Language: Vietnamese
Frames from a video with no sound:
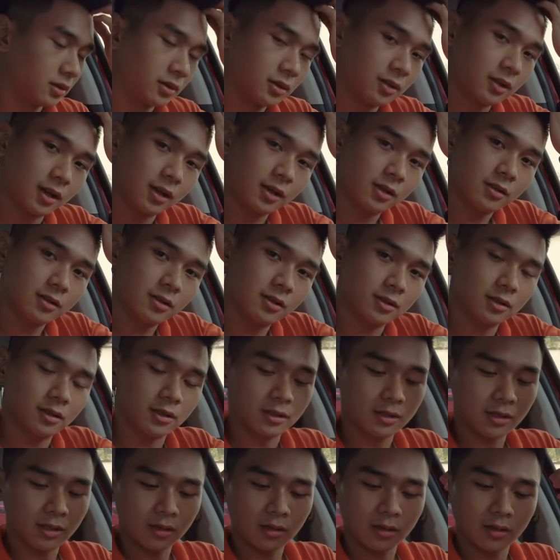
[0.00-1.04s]
Từ nãy đến giờ
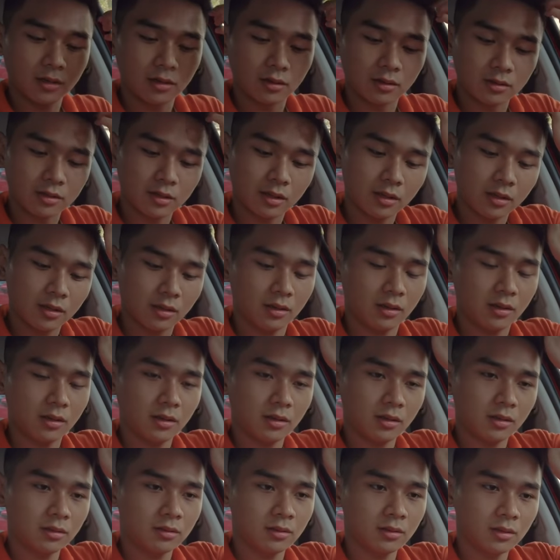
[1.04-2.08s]
thì chắc là nó sẽ
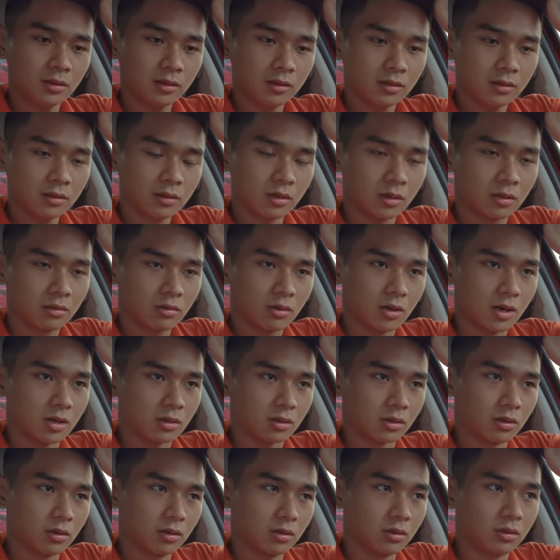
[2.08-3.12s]
được
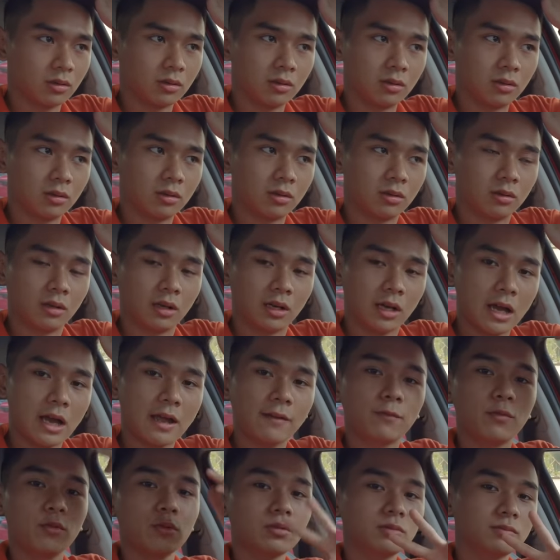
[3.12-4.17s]
khoảng độ
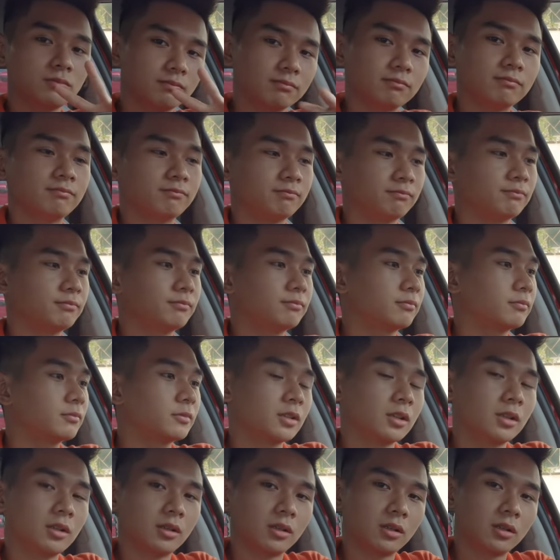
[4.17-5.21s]
2 phút.
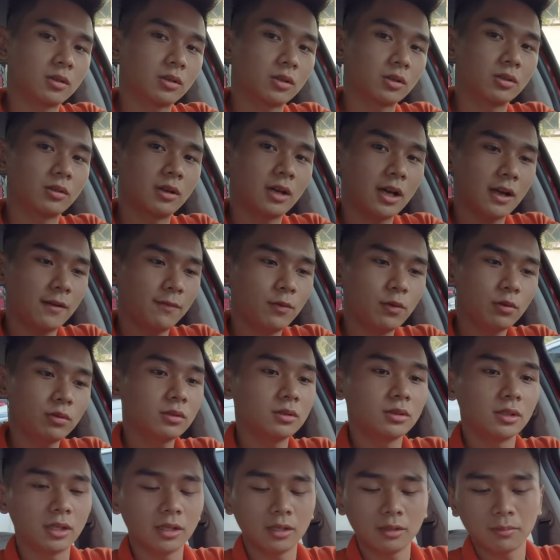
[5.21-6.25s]
Khoảng độ 2 phút
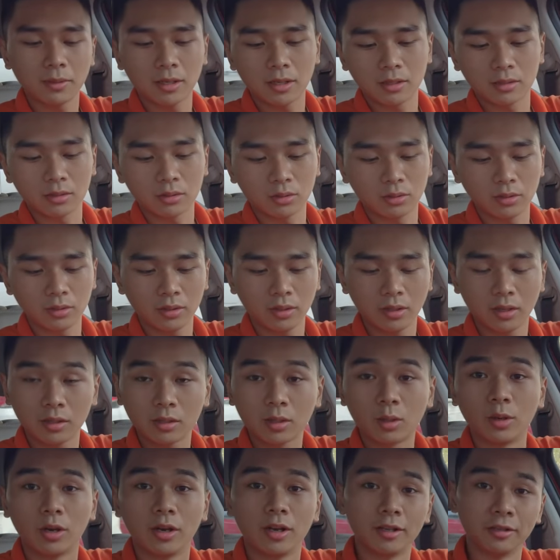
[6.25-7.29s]
từ khi mà
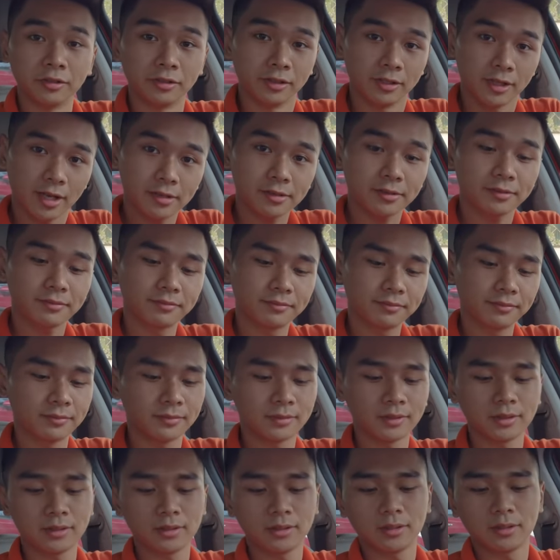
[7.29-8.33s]
tôi thổi lần thứ nhất.
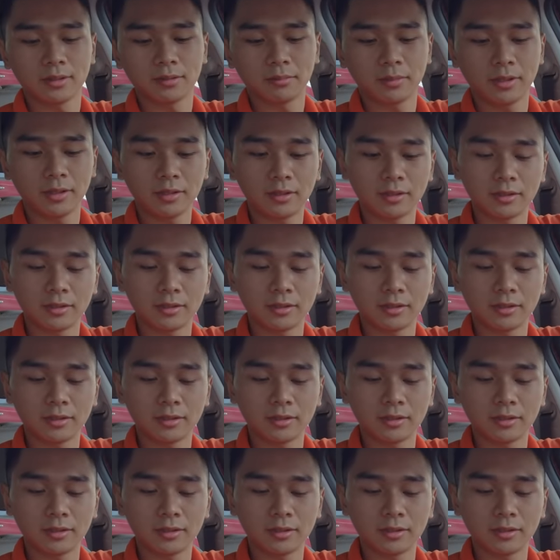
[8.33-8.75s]
Bây